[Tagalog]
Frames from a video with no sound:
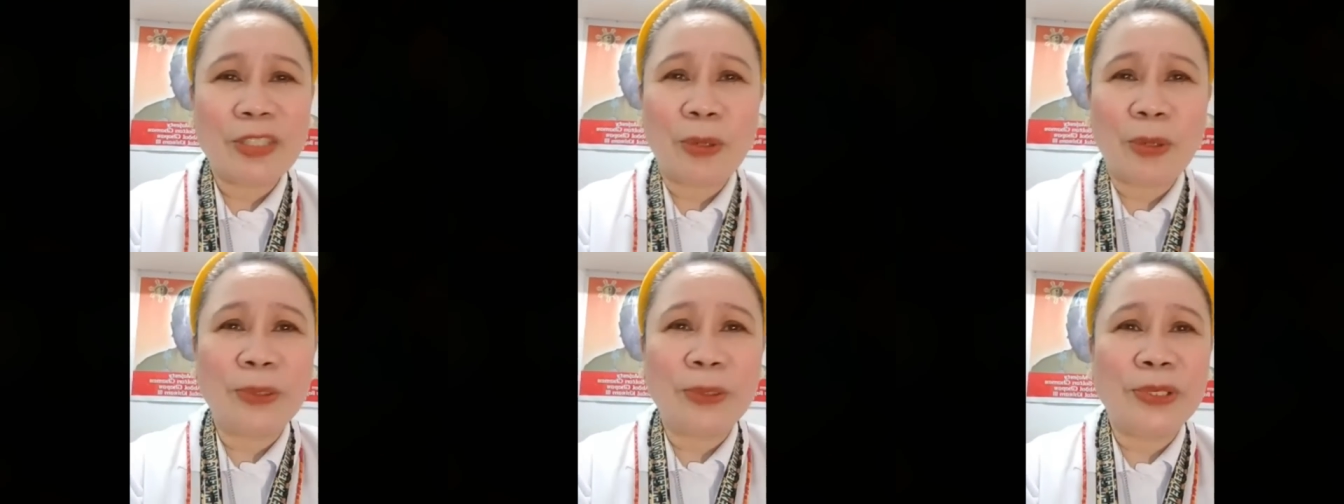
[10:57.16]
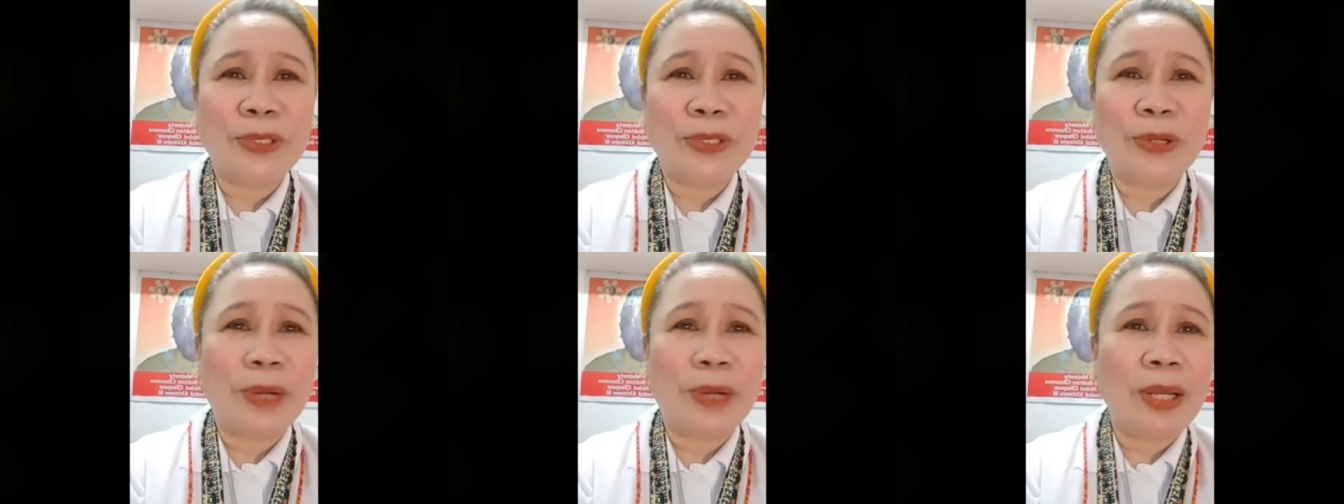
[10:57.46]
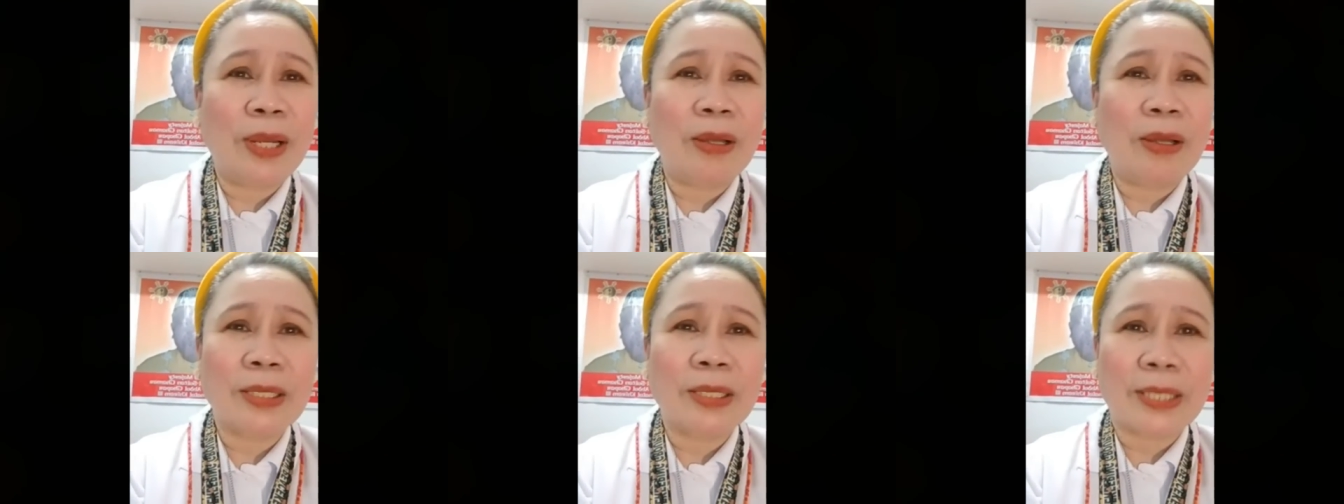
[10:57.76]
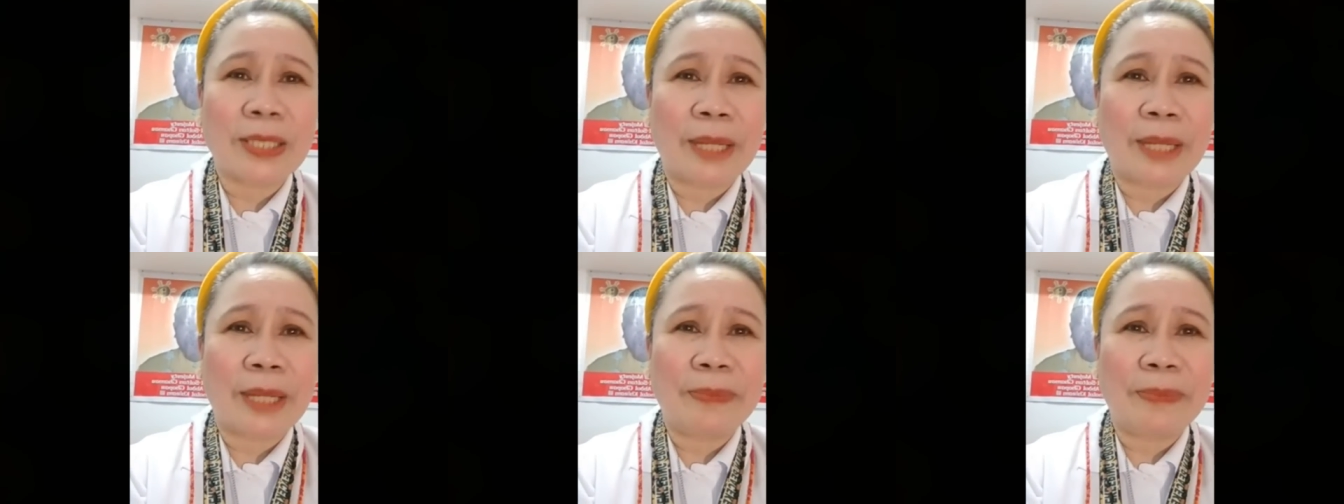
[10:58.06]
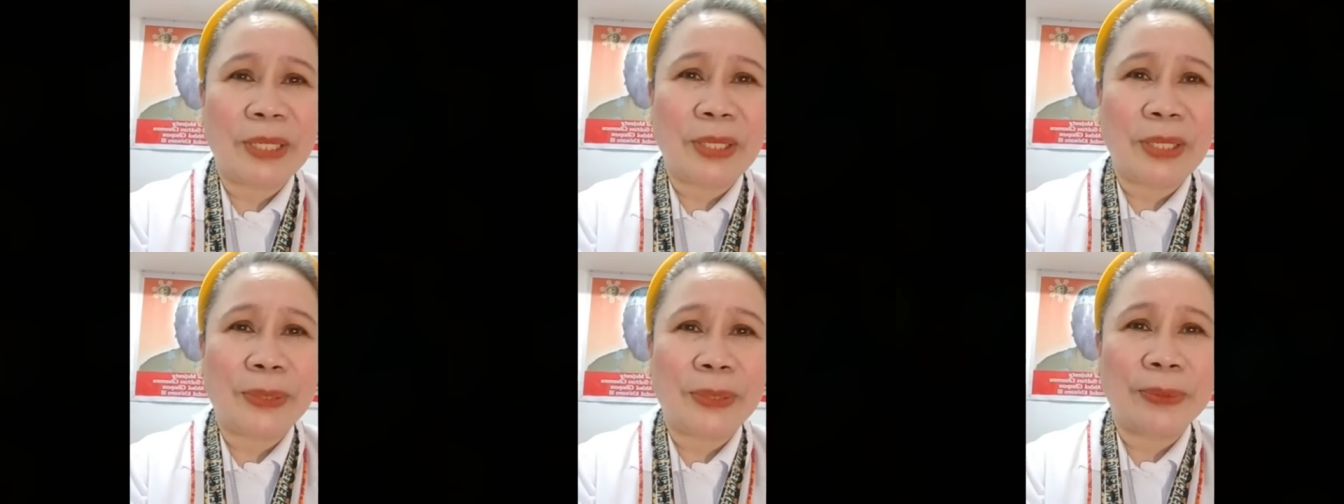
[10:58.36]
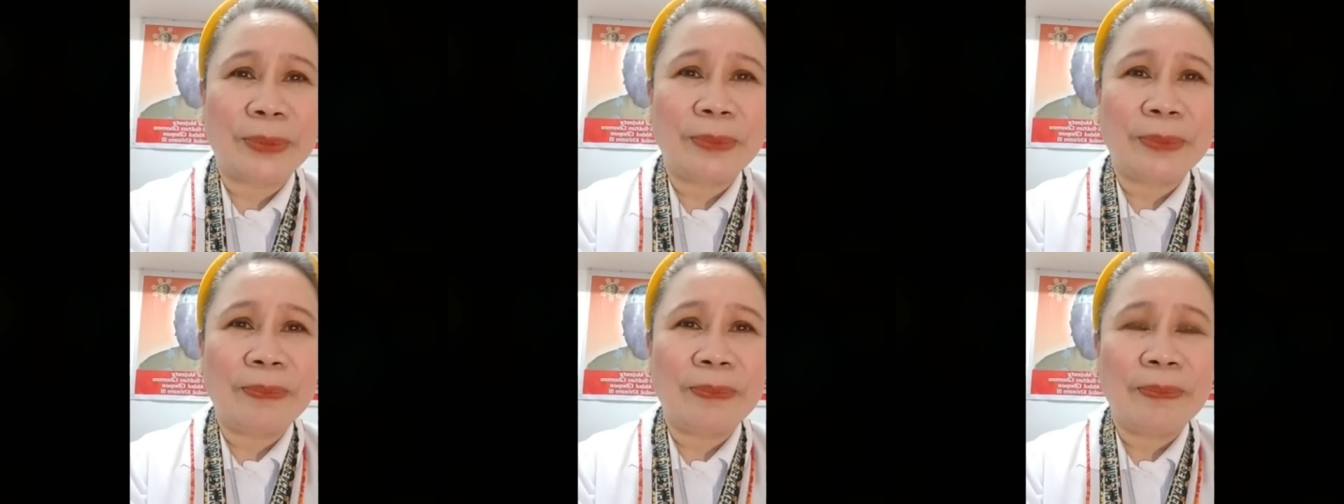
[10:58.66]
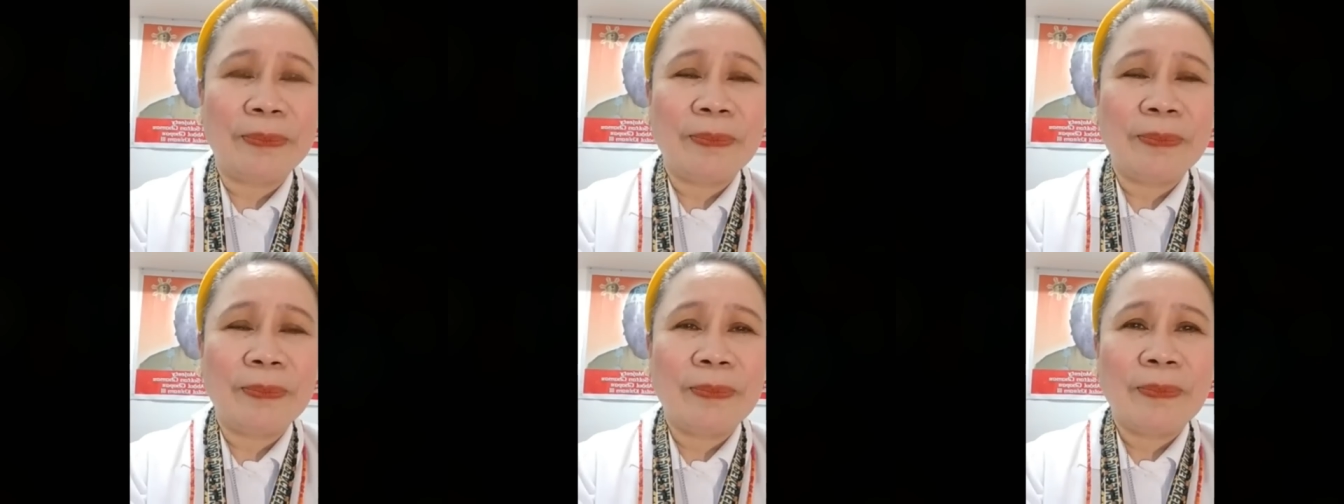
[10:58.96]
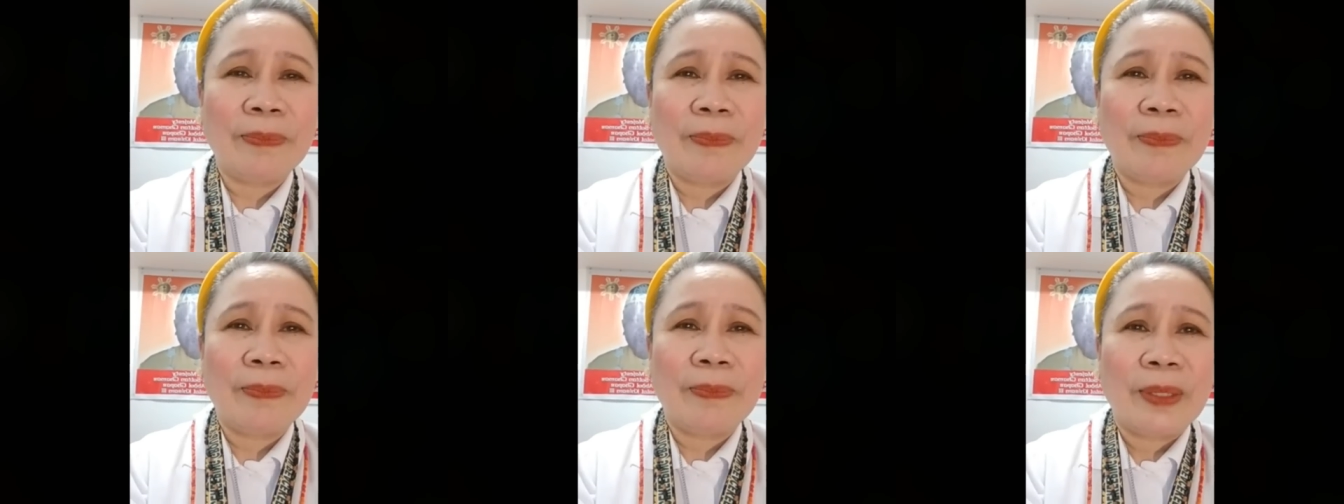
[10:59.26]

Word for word: kayang sumulat ng